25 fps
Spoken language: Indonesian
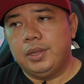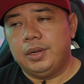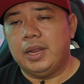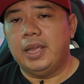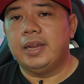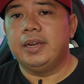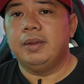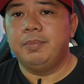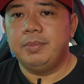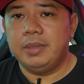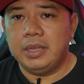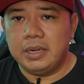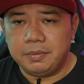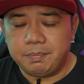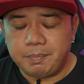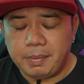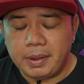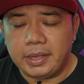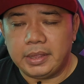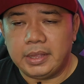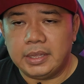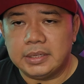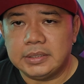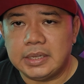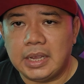Nah ini menjadi
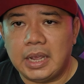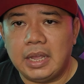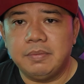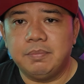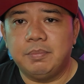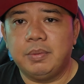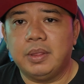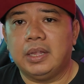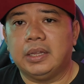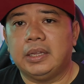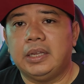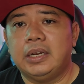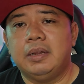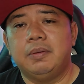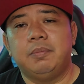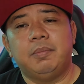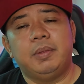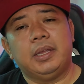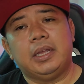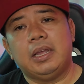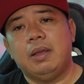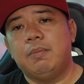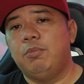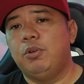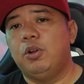PR yang sangat berat karena
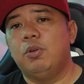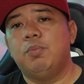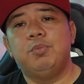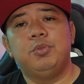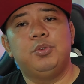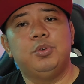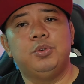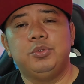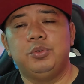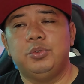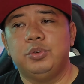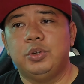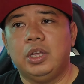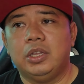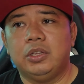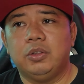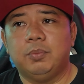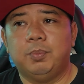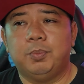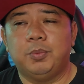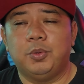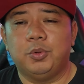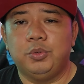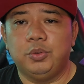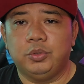mereka belum menunjukkan
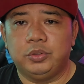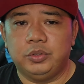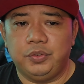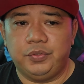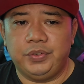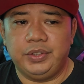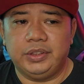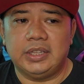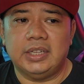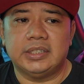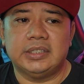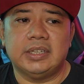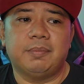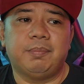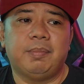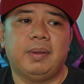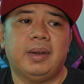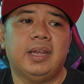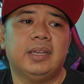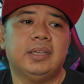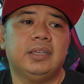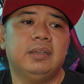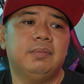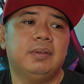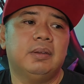produktivitas.
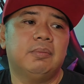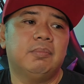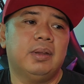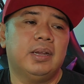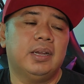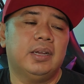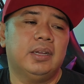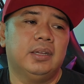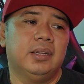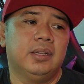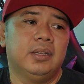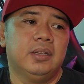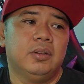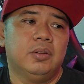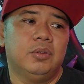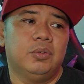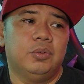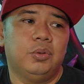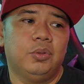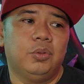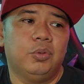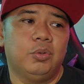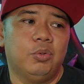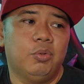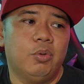Apalagi memang
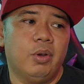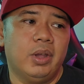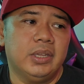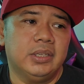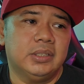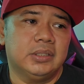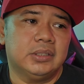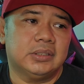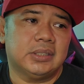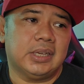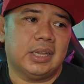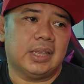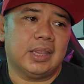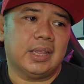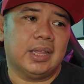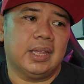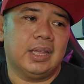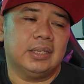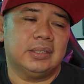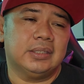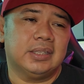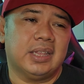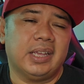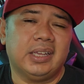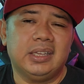Uruguay
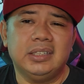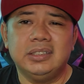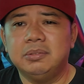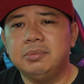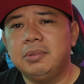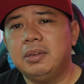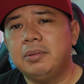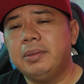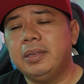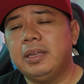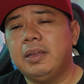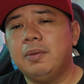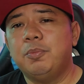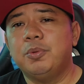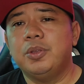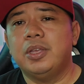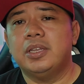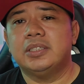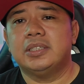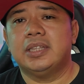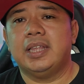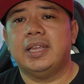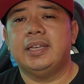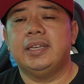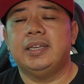secara striker sebenarnya mereka punya
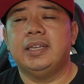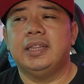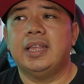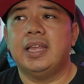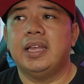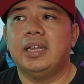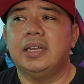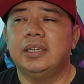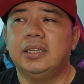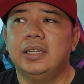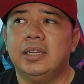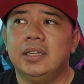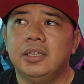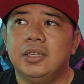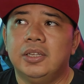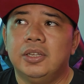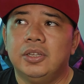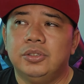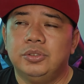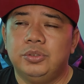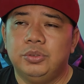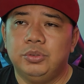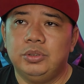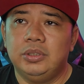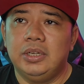striker yang
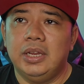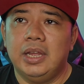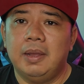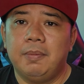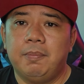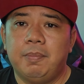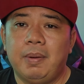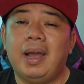sudah